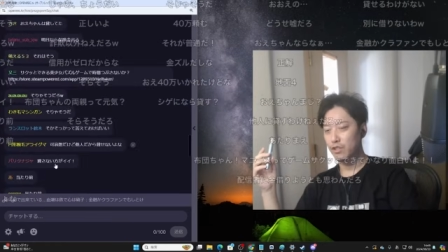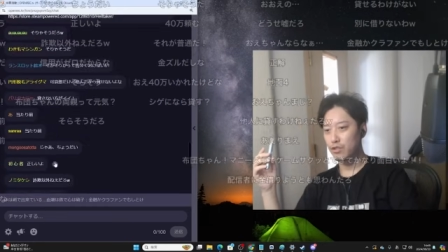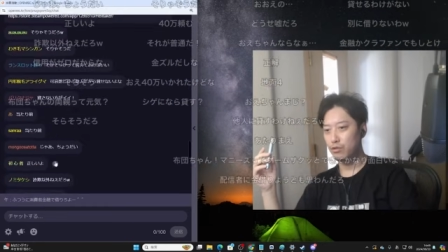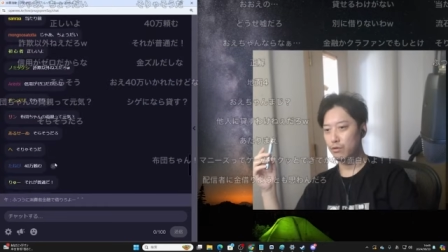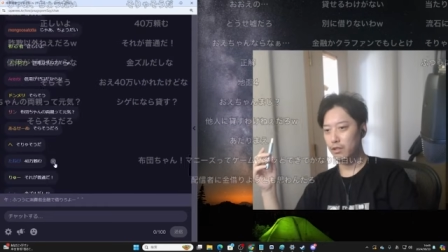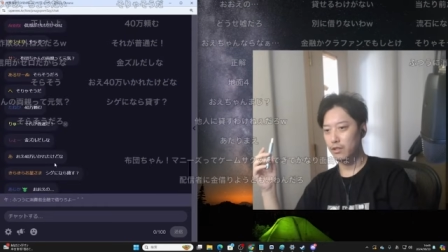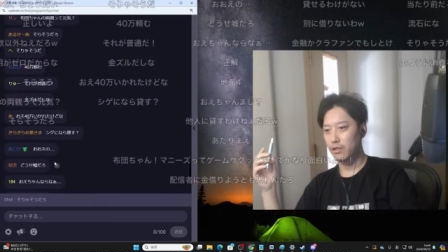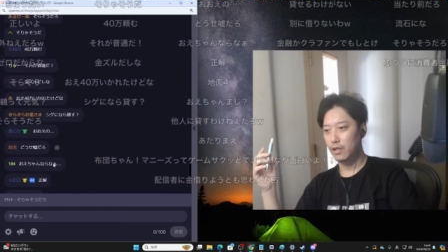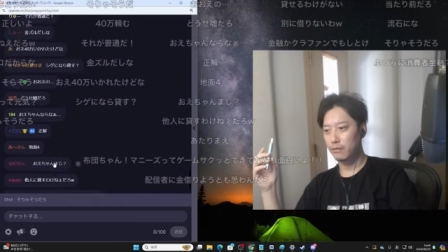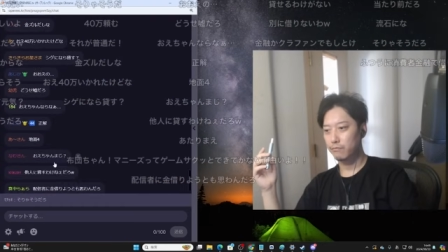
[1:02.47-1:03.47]
状況だっ
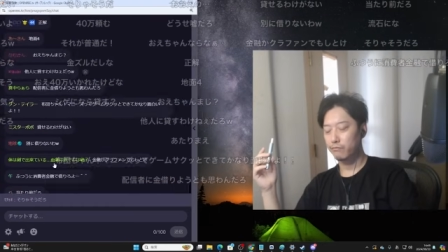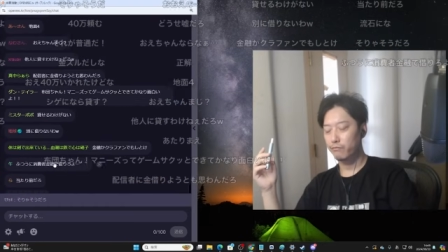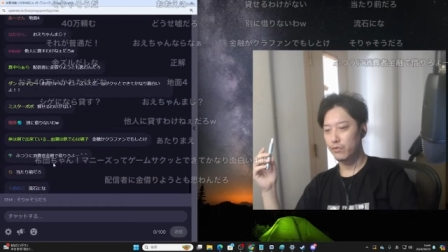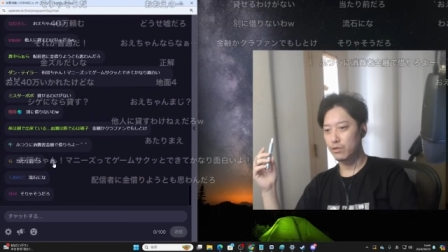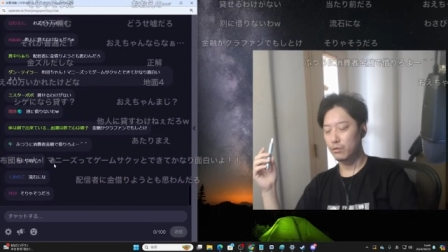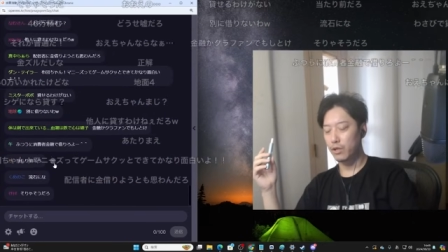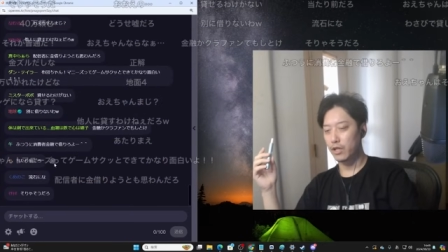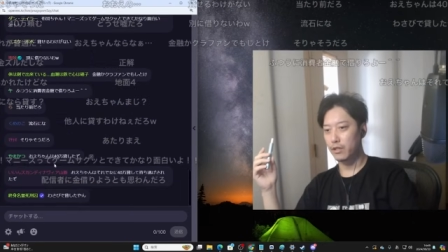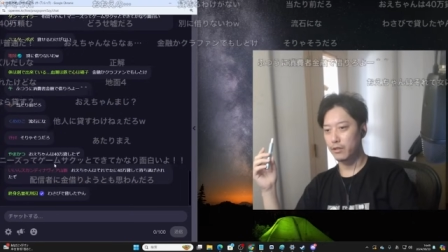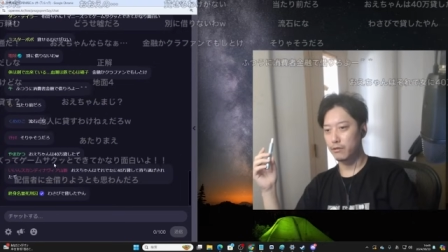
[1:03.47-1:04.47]
たすごい
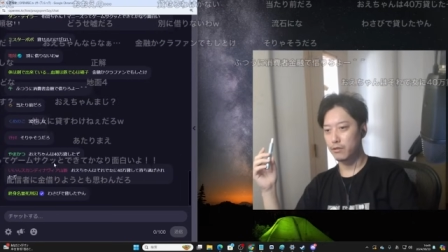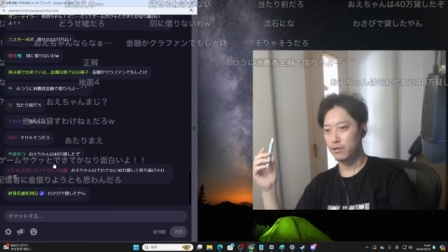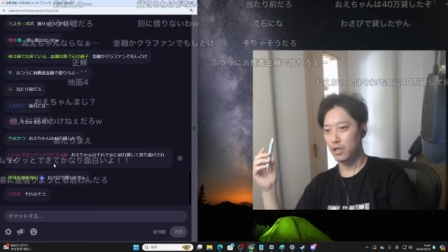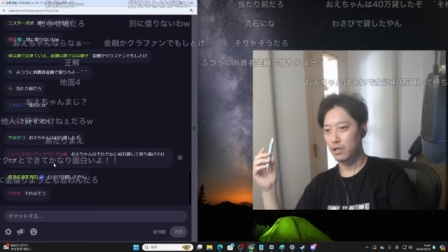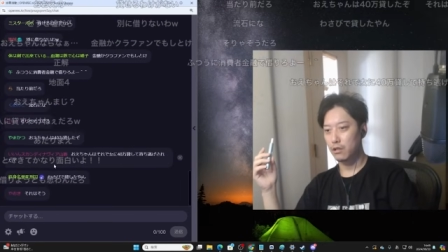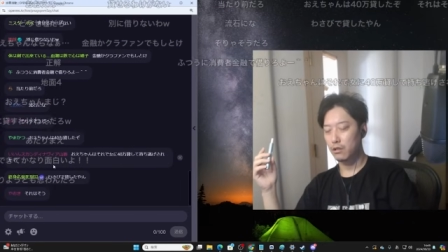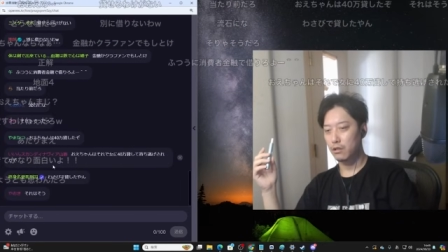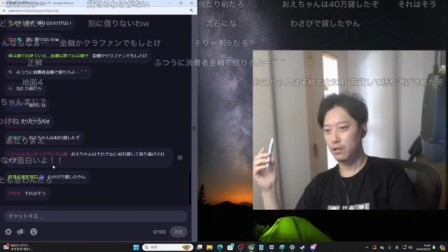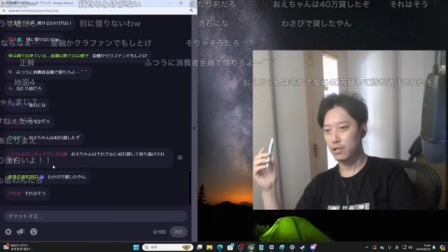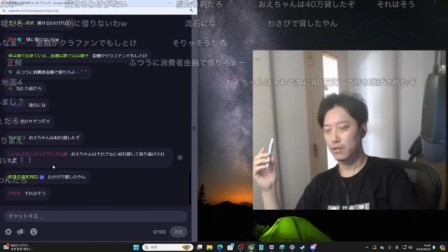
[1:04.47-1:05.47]
働いてるっつってた
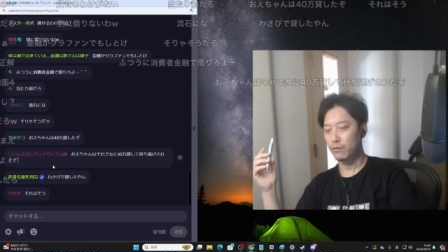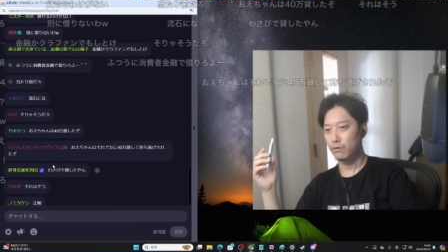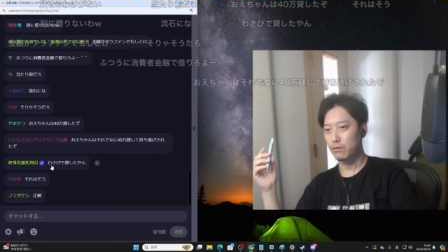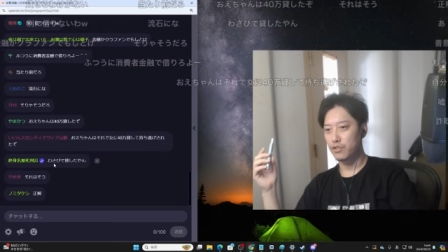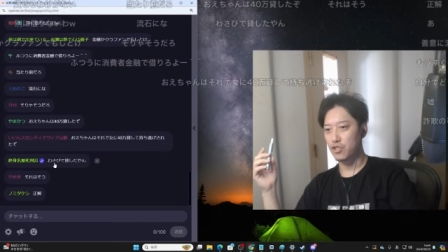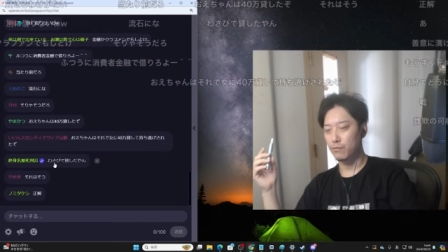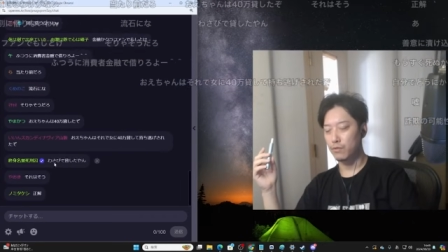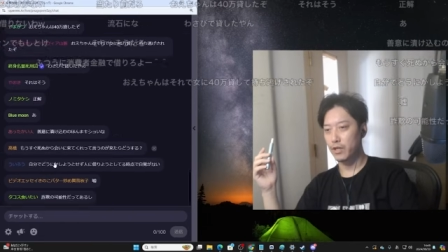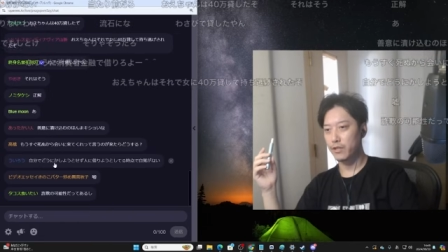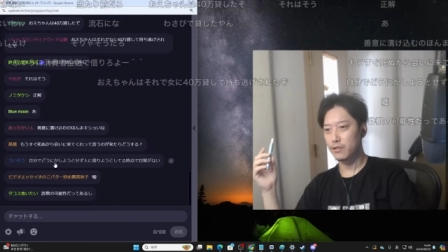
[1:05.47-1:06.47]
朝も新
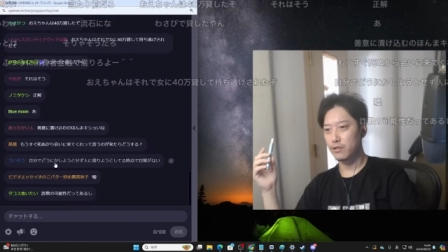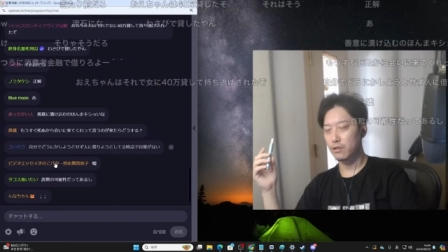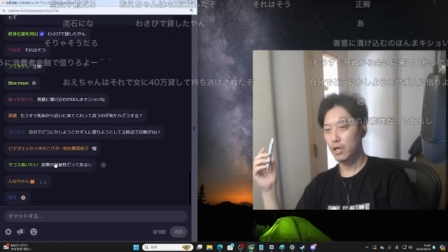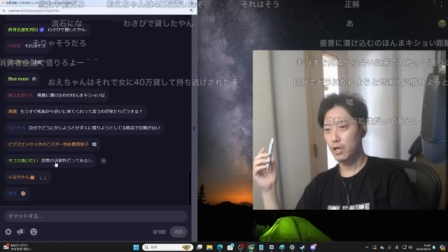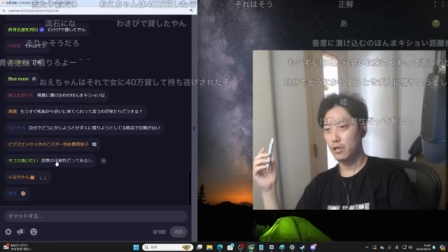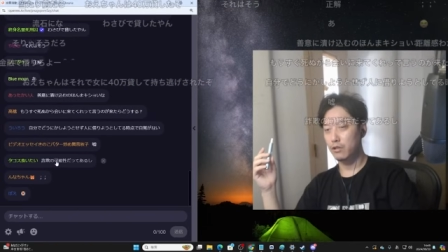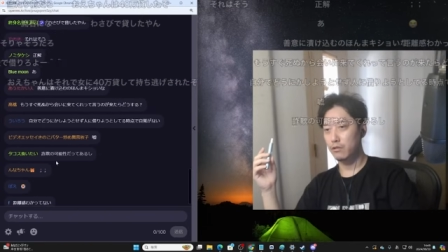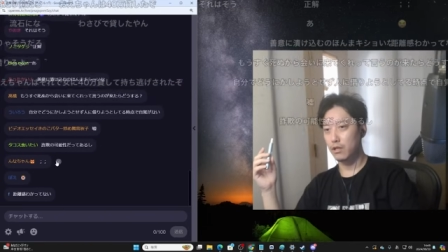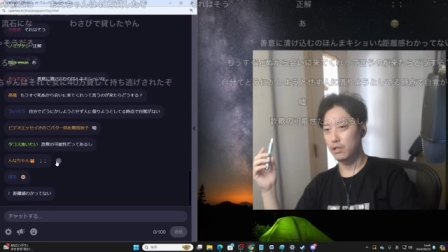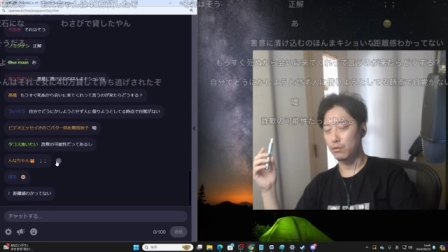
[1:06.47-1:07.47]
聞配達
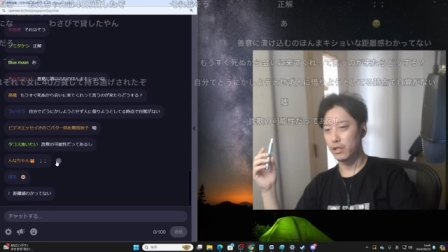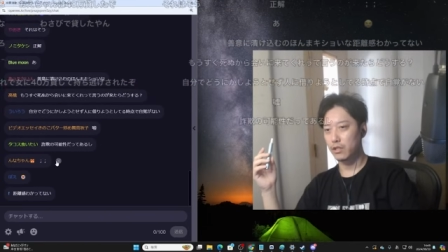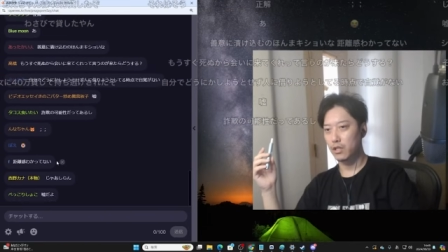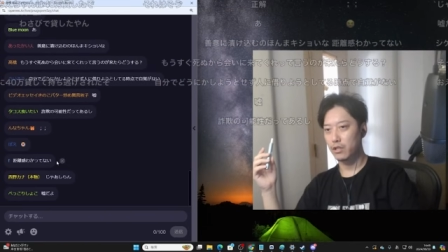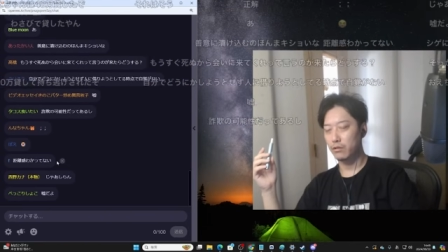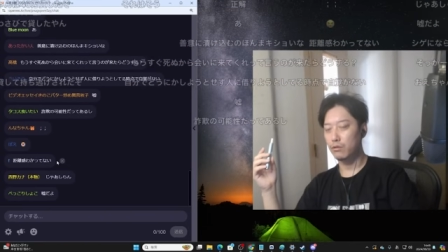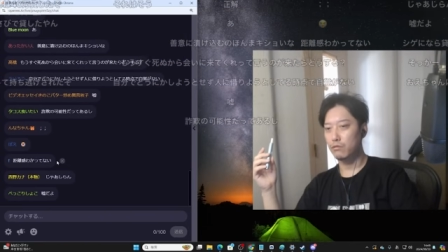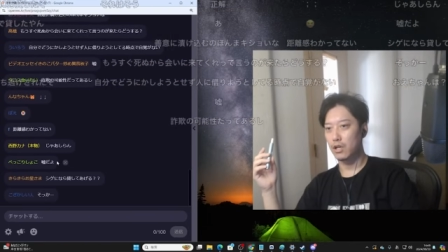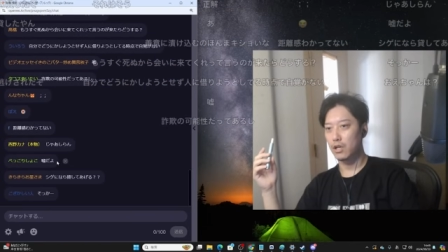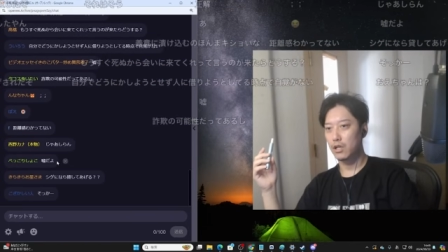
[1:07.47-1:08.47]
昼は土方夜
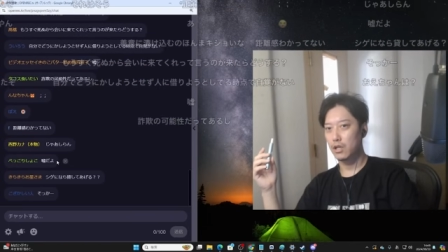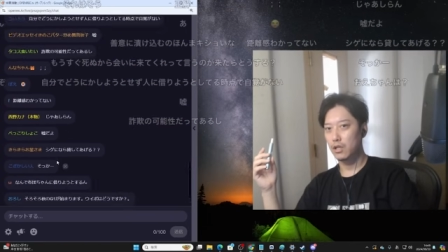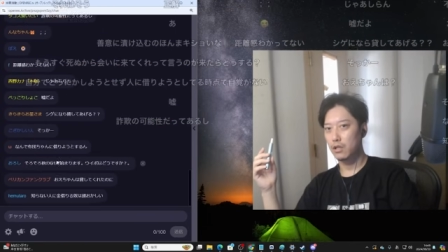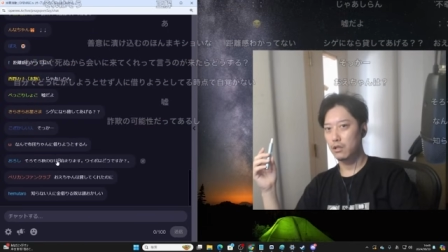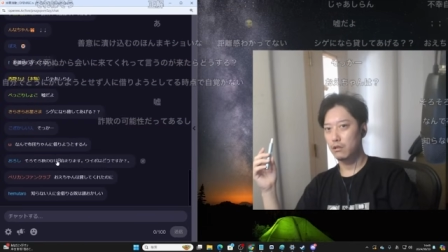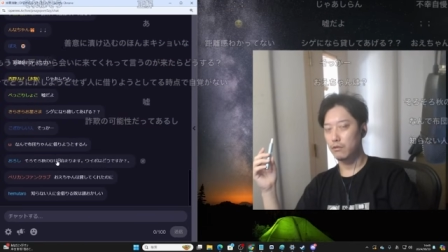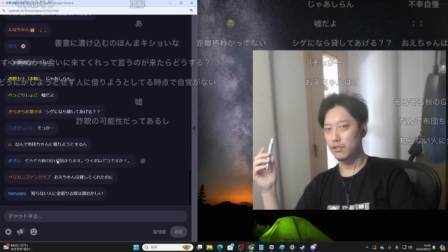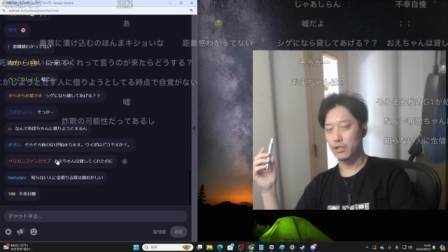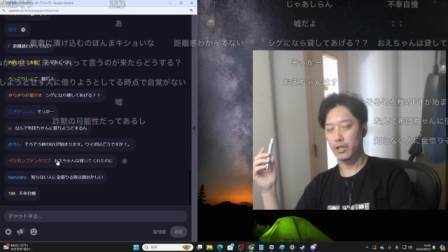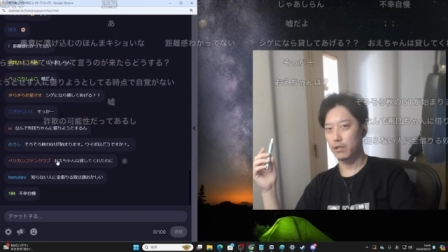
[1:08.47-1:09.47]
は
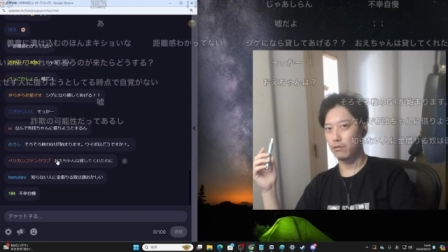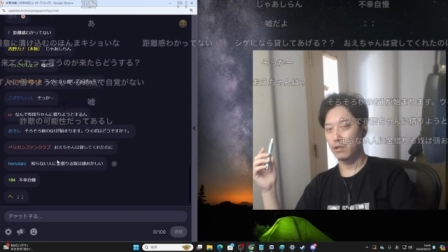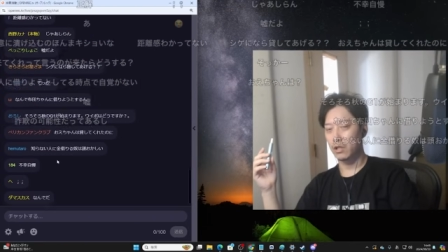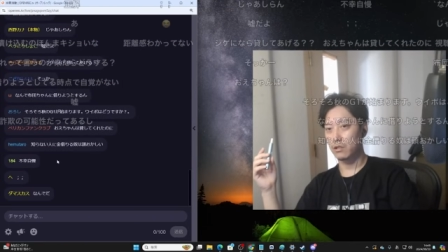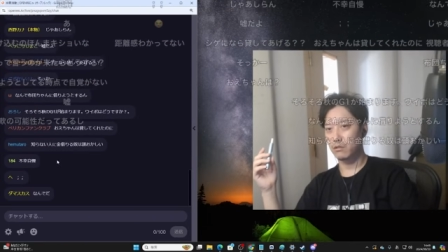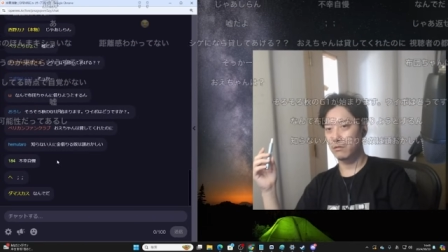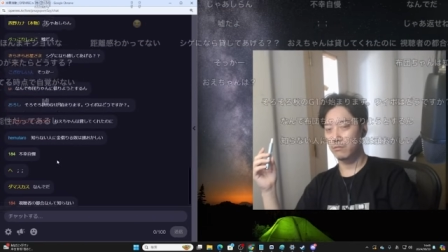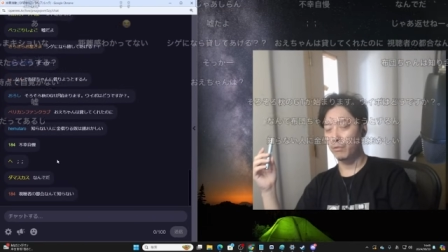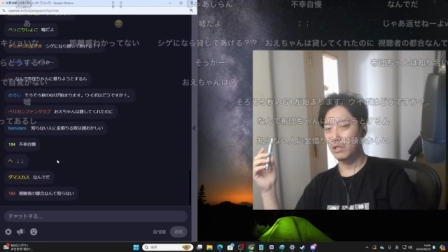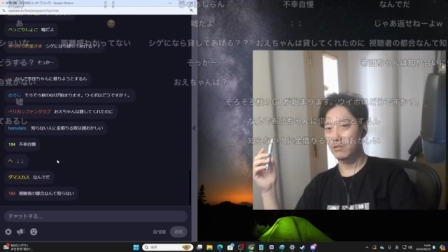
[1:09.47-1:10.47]
忘れたけどなんか
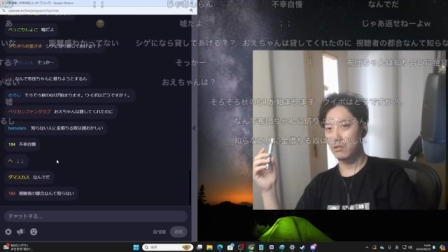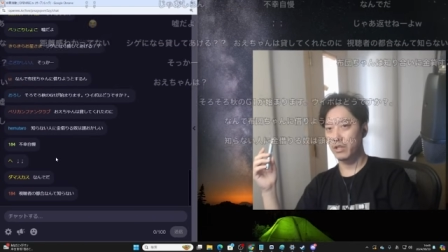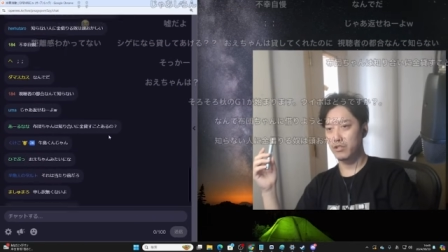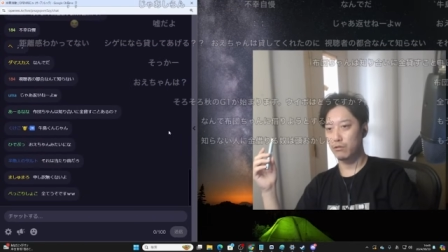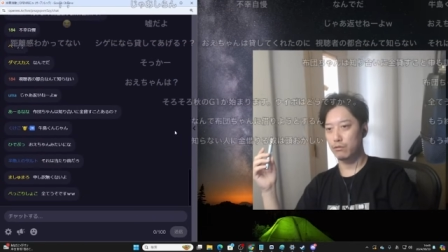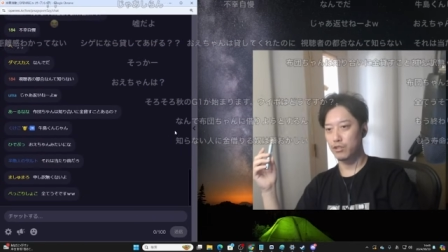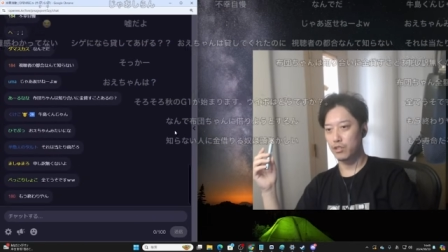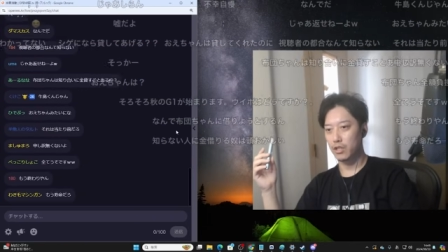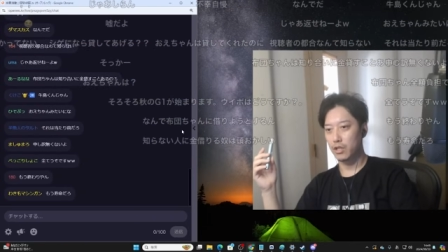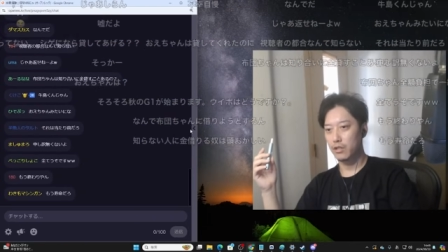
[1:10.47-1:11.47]
3つぐらい仕事し
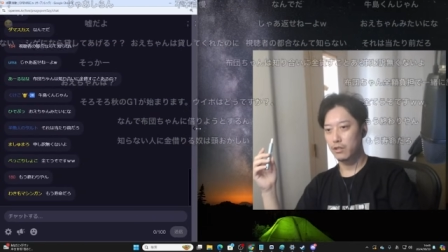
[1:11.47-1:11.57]
てて